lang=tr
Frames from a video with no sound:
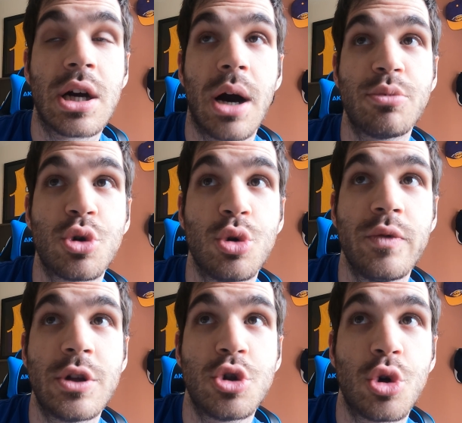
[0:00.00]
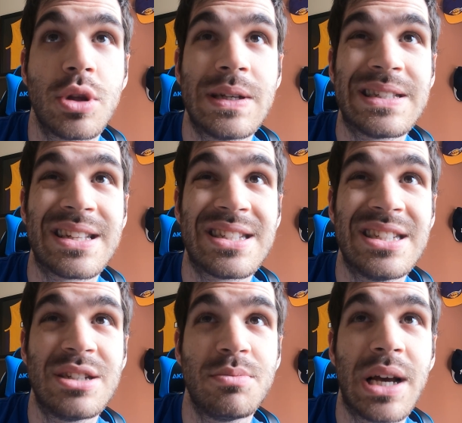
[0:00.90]
Kapşonlu ve tişörtlerin satışı
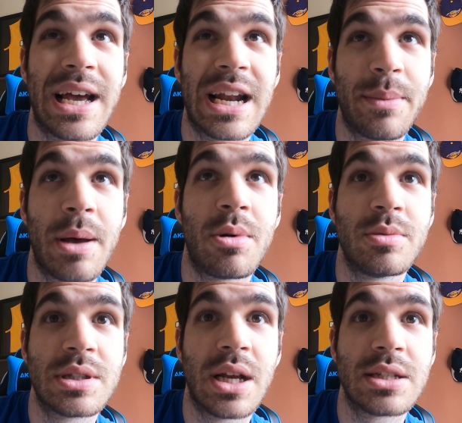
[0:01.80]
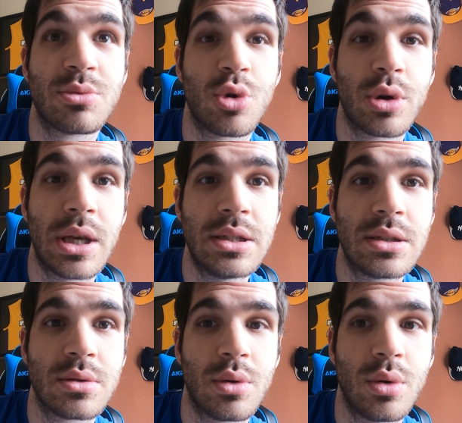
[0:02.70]
için bir ayarlama yapmamız lazım son
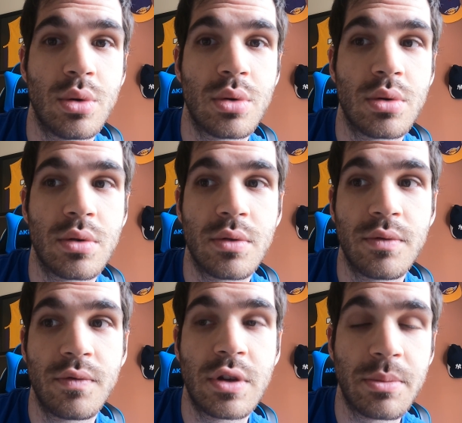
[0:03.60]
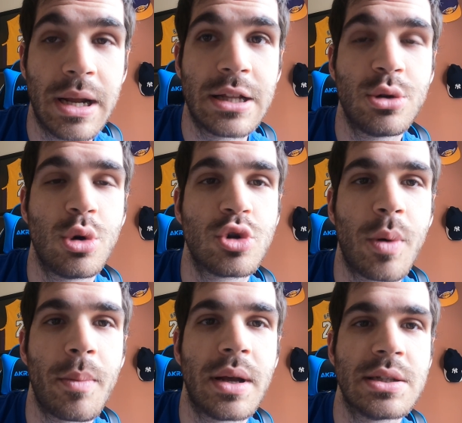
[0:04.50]
kez. O firmayla da
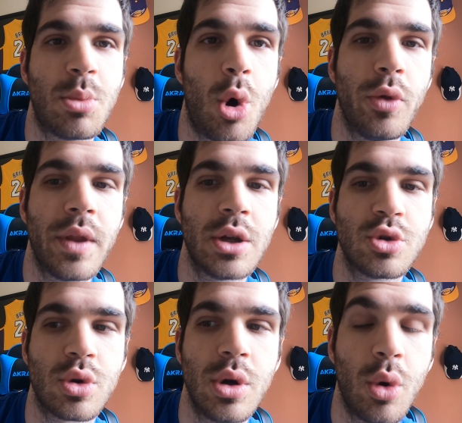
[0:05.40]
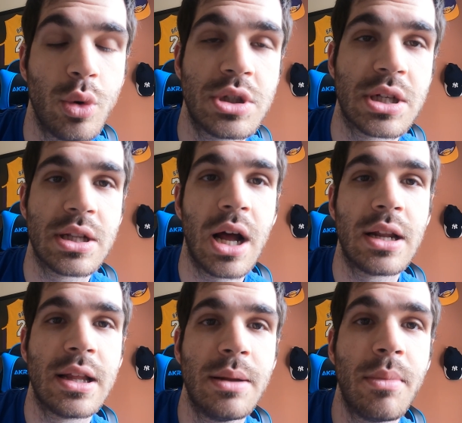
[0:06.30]
görüşmem lazım. Ondan sonra o işleri de
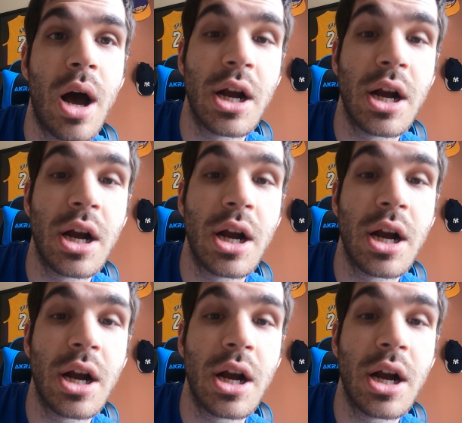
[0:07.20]
halledelim.